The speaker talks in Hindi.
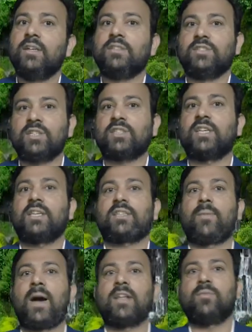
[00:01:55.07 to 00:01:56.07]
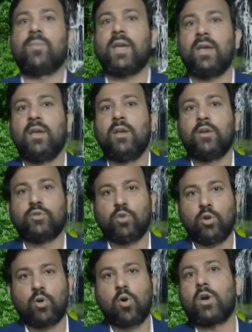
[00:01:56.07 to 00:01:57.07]
जिससे समाज में जो
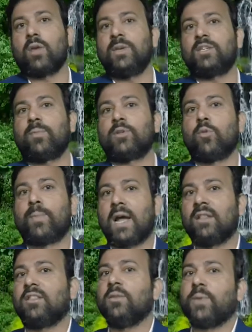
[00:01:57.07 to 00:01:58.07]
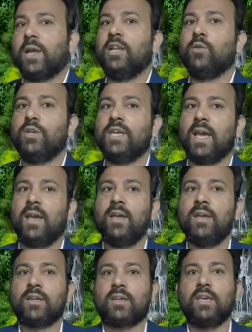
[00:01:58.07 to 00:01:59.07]
लोगों के बीच में जो भ्रांति फैली हुई है
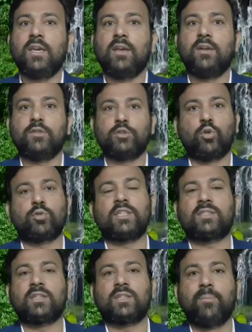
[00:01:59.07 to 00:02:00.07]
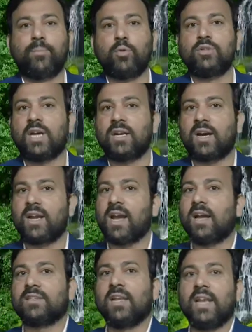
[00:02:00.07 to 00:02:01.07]
कि ज्योतिष से संपूर्ण जानकारी
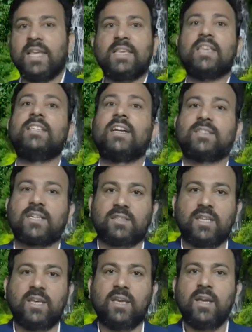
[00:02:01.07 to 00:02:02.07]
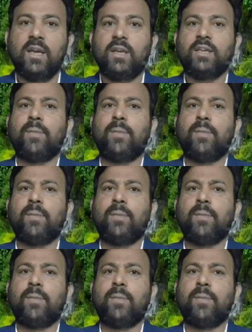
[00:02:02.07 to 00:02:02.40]
हासिल नहीं की जा सकती या